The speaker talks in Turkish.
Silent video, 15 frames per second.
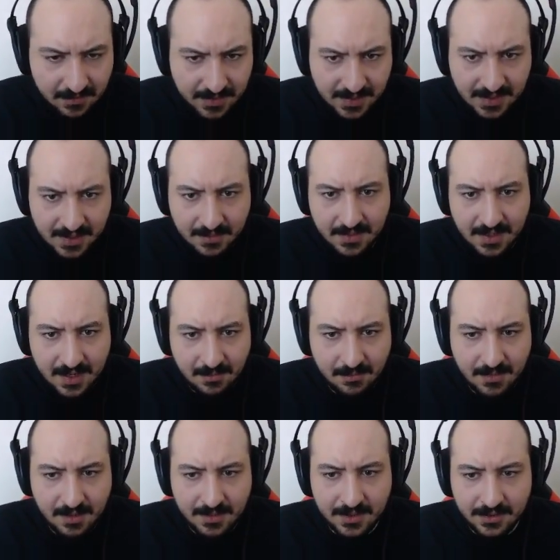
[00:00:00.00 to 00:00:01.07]
Bitti mi lan
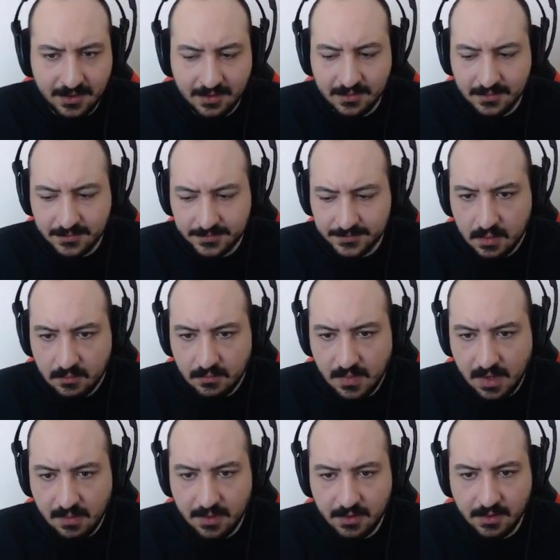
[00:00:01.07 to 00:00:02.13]
Mabadon?
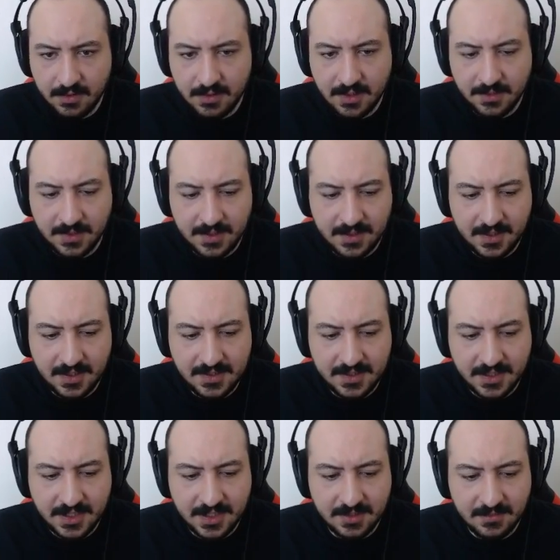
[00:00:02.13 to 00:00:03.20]
Mabadon'la
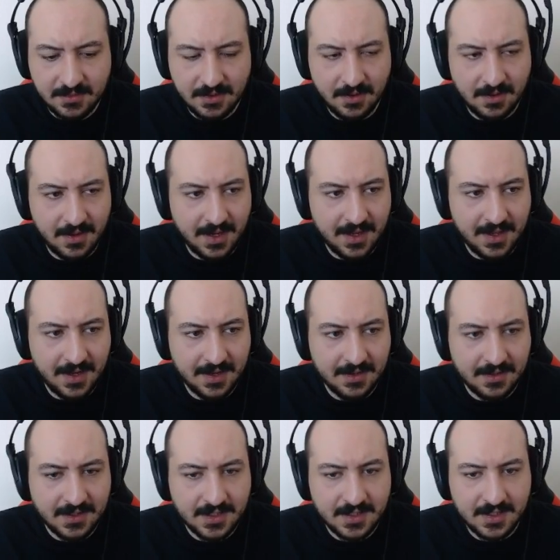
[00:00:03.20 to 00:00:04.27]
bittiyse şimdi olaylar
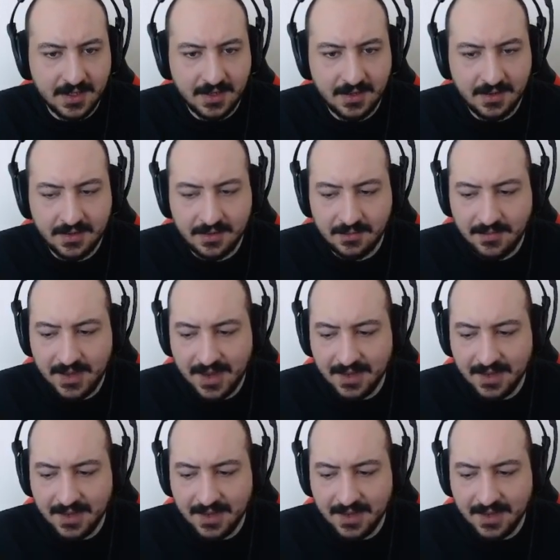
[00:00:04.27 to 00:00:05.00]
işte bir